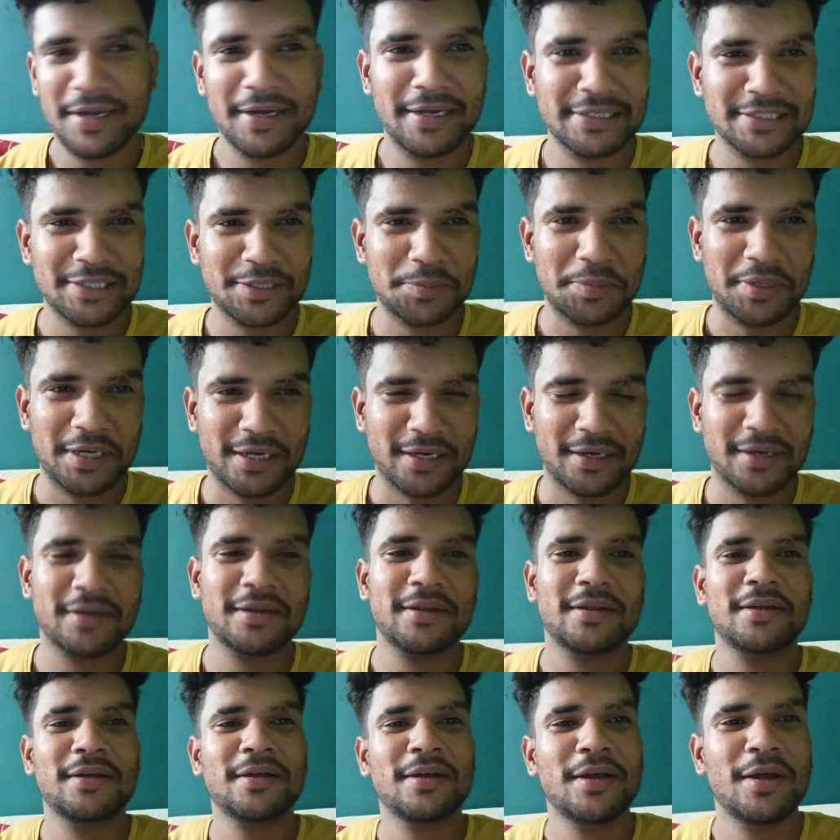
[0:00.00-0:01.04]
डजेंट मैटर
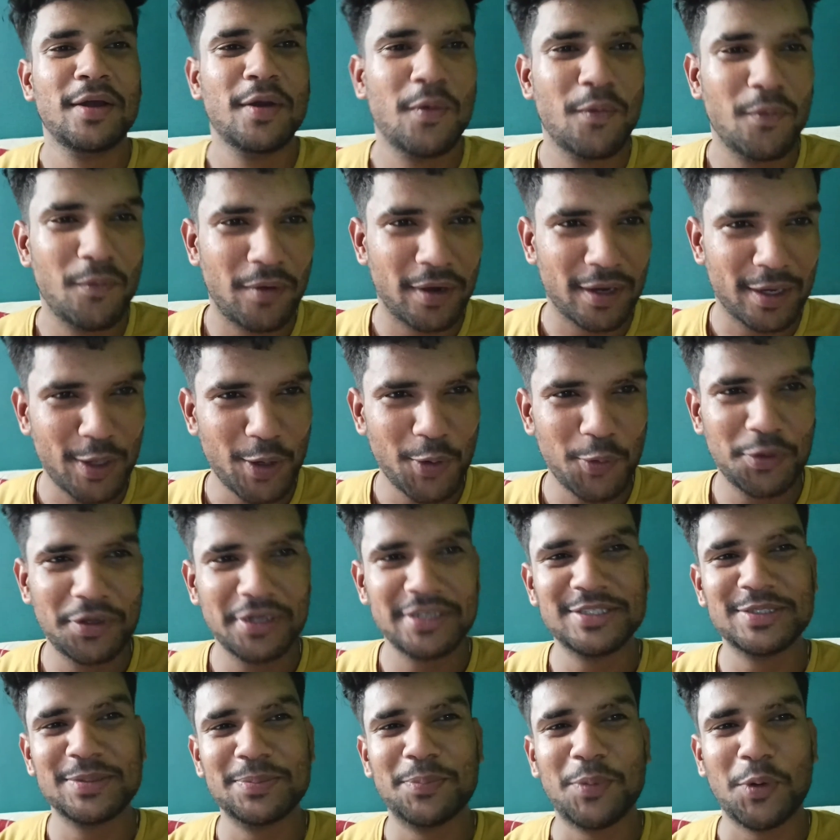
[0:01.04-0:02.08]
वर्कआउट
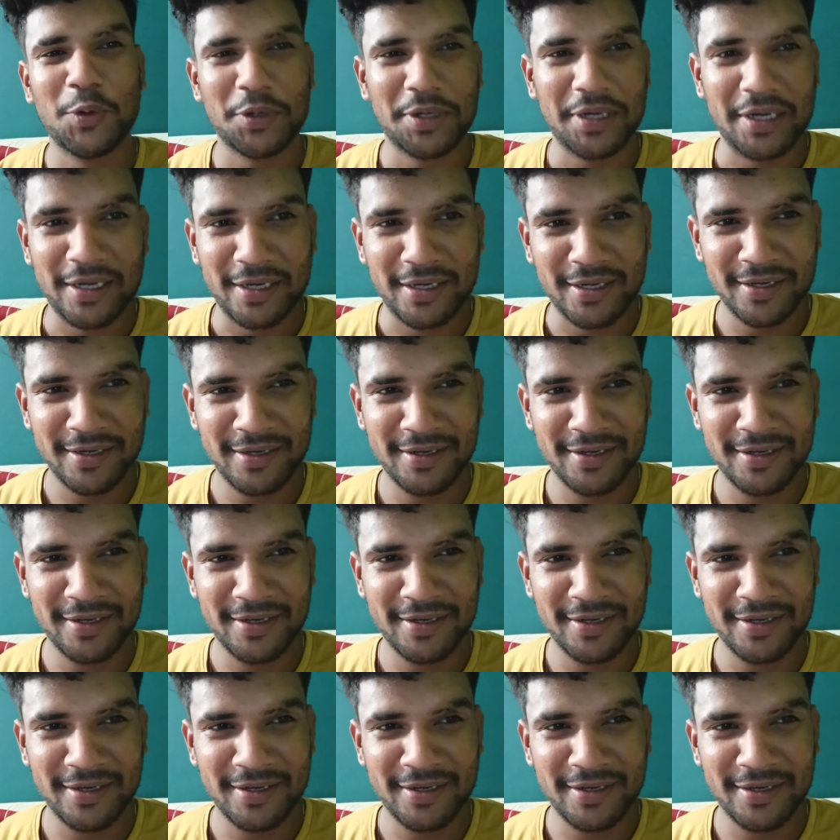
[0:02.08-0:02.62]
इज़ इम्पॉर्टेंट